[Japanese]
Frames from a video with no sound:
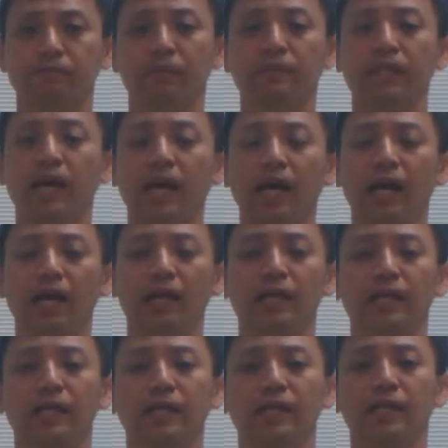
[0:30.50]
また
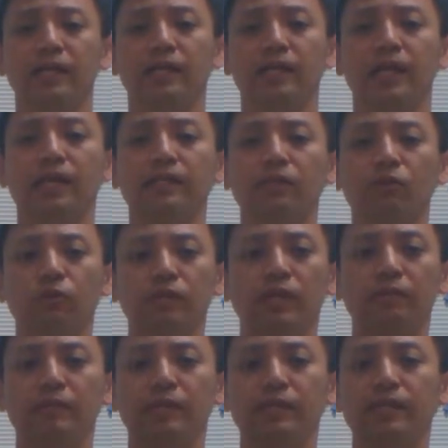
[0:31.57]
肩の
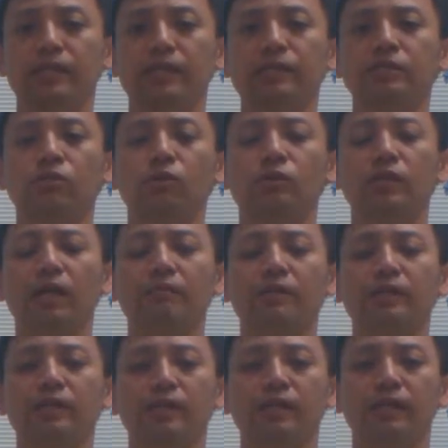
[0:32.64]
痛み肘の痛
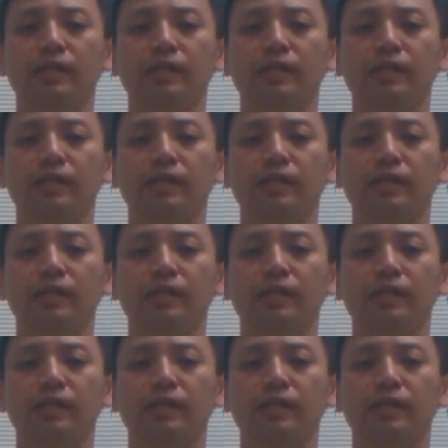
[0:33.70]
み